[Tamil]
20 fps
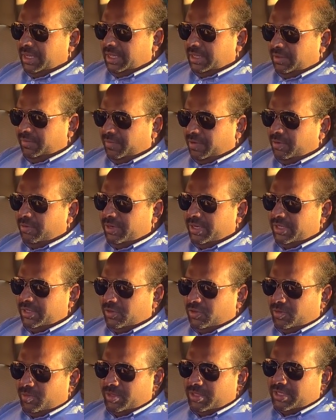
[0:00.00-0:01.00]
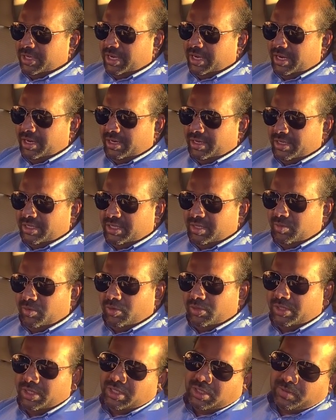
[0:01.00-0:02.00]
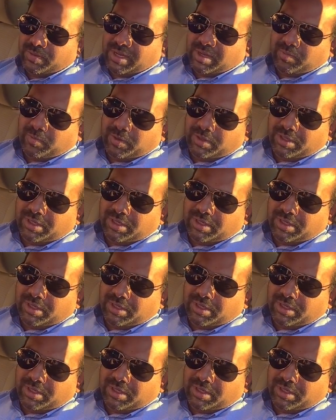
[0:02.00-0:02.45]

அந்த ஃபவுண்டேஷன் ரொம்ப ஸ்ட்ராங்காக இருக்குது சிபோசி ஸ்வாப்